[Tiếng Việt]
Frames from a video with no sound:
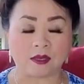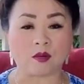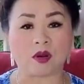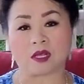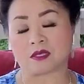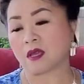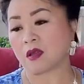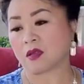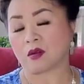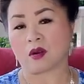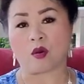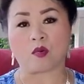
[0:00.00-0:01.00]
yêu lo cho
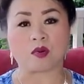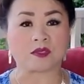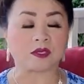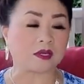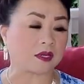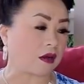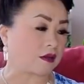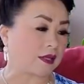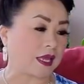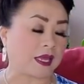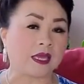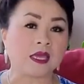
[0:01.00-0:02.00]
yêu lo ô chân cỡ
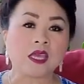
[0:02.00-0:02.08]
kì